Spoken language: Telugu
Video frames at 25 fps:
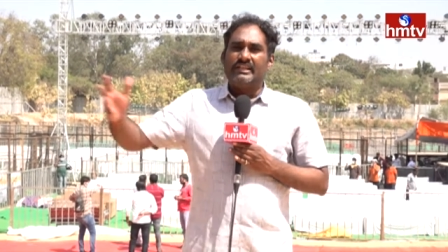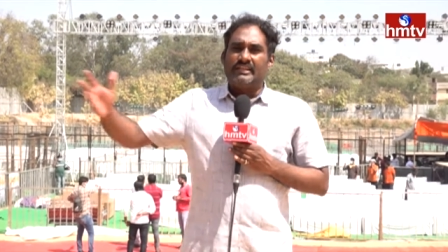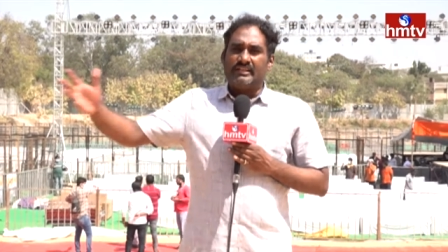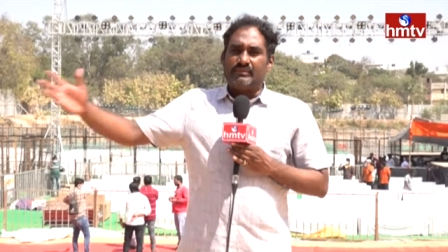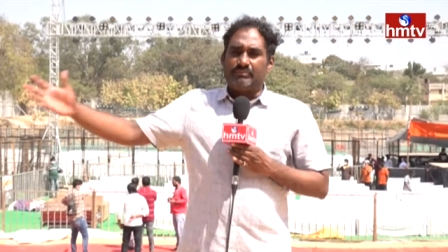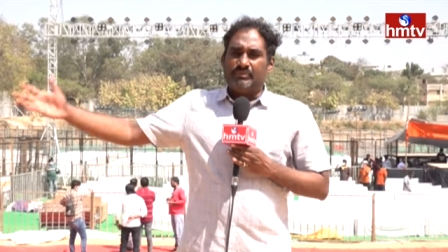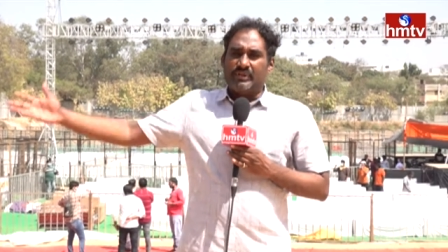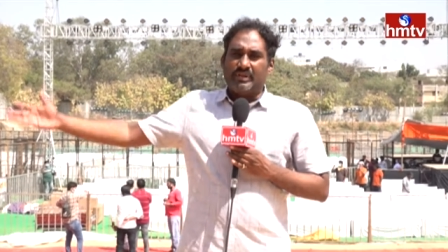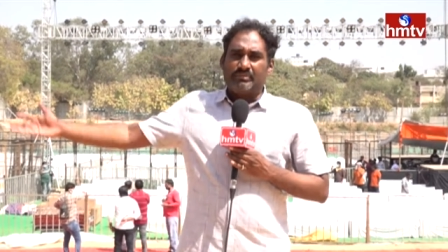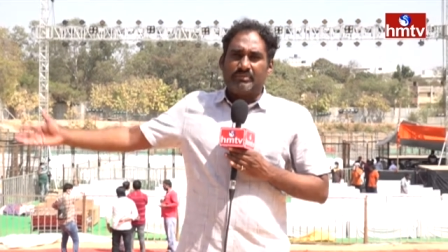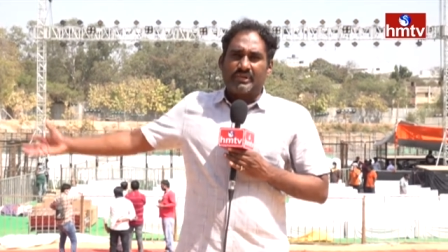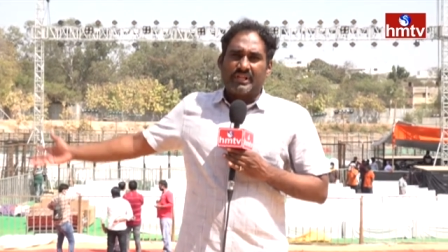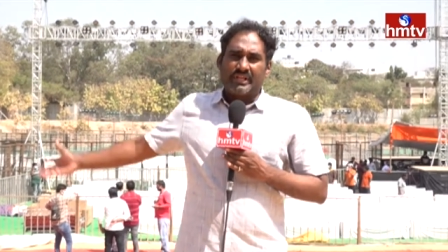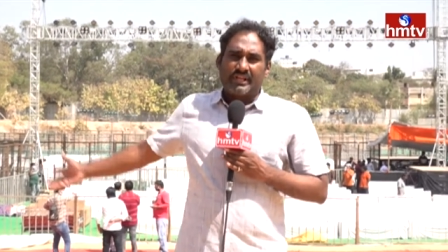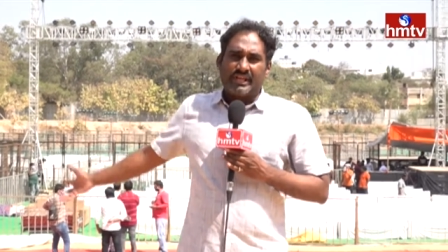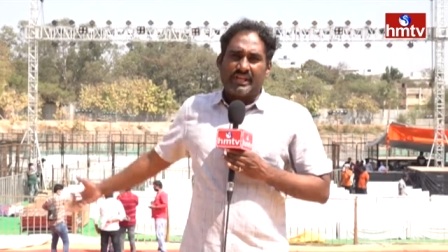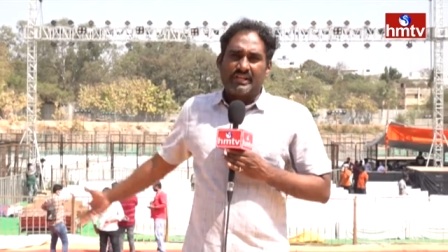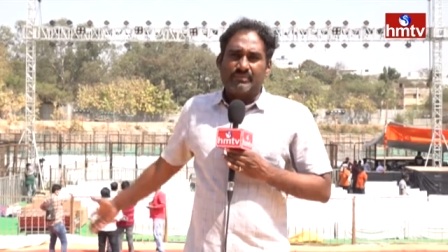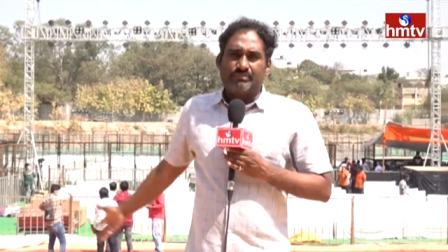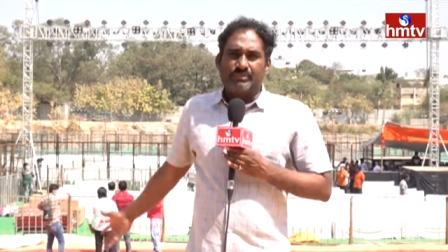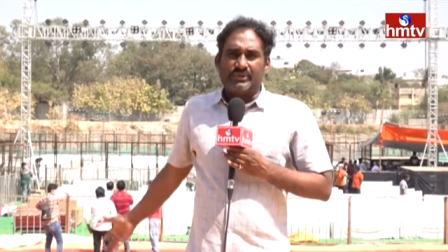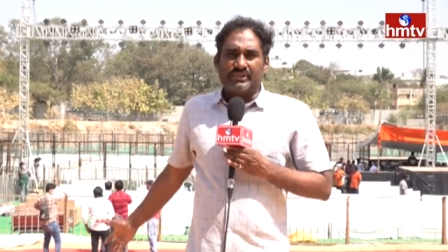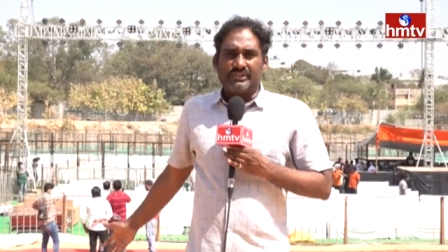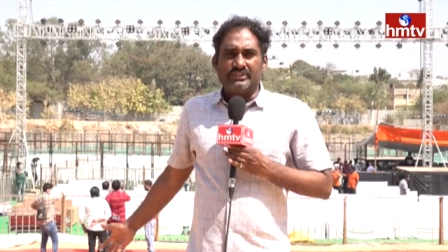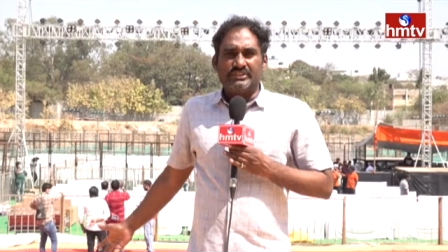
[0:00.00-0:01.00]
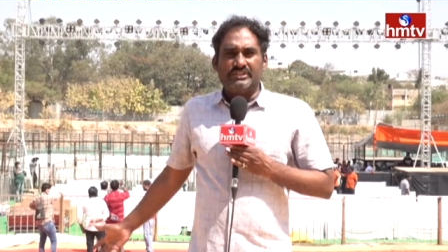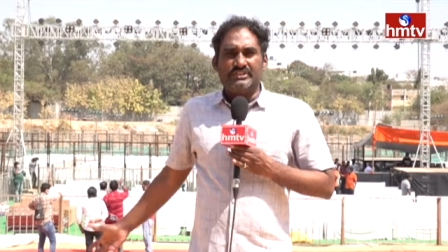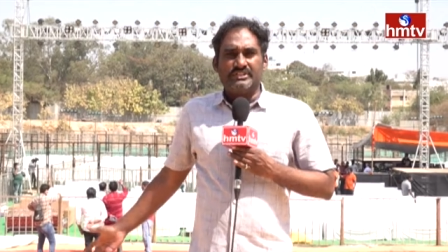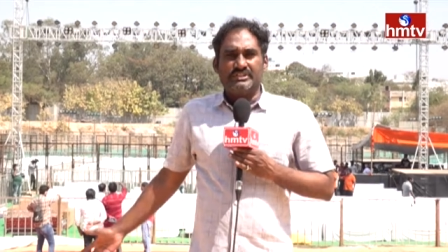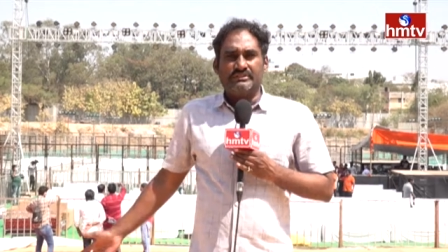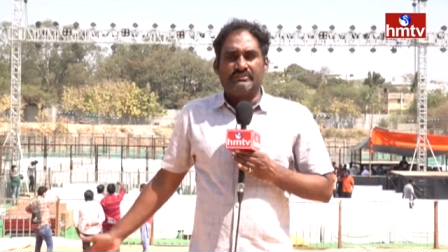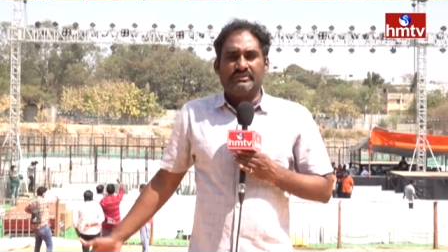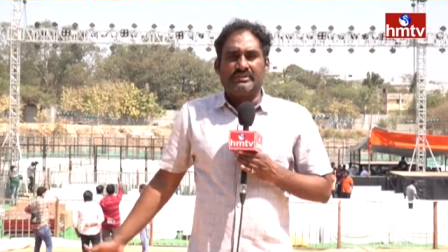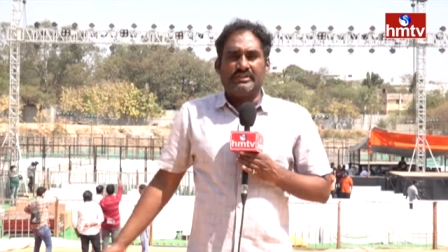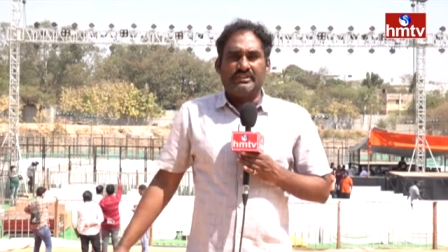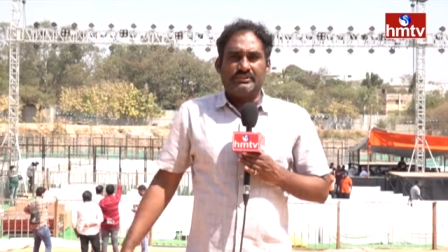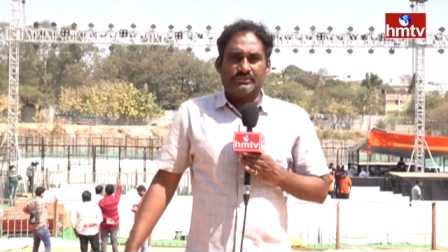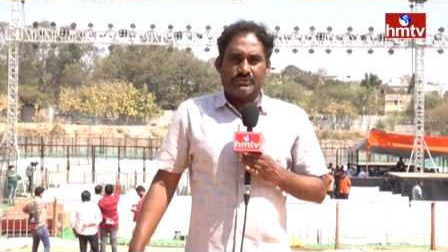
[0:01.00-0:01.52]
ఈ భీమ్లా నాయక్ ప్రీ రిలీజ్
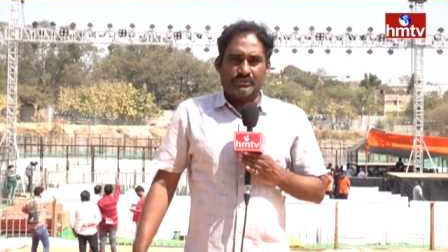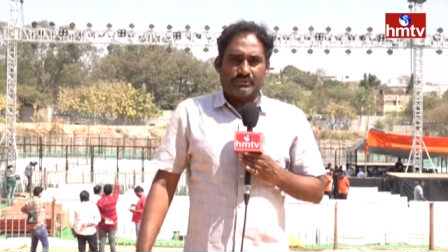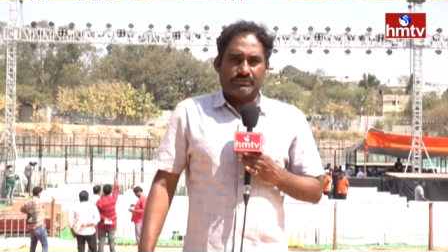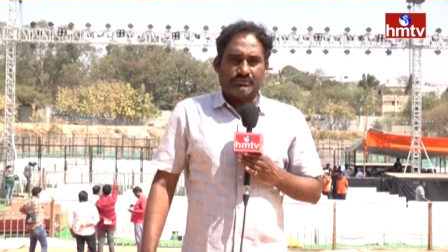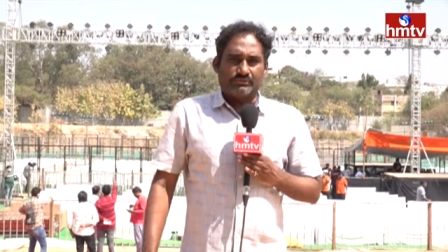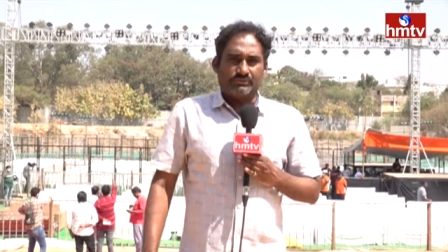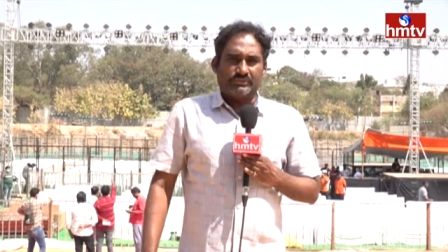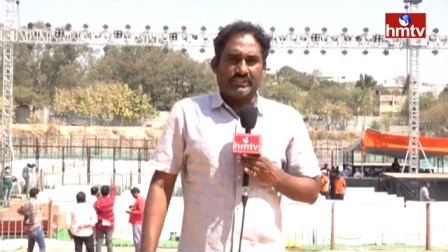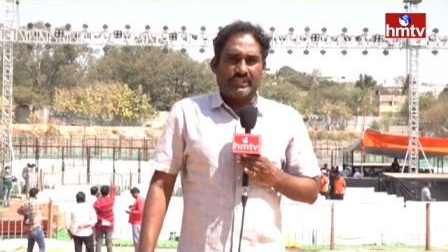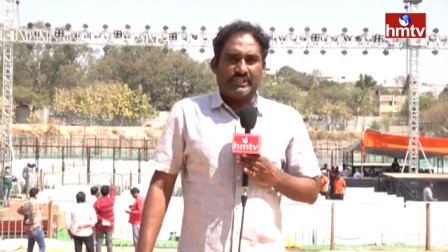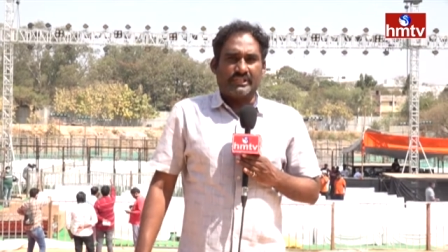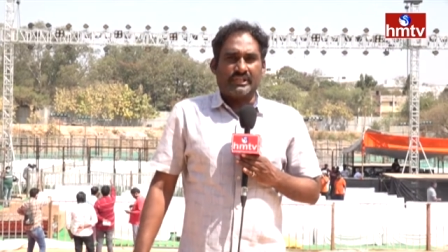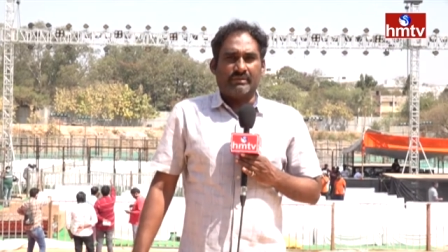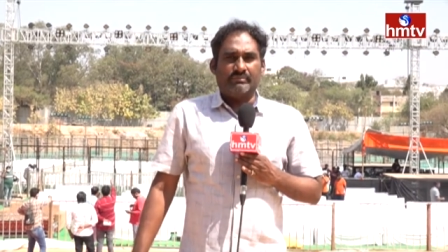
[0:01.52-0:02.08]
ఈవెంట్ అని జరుగుతుంది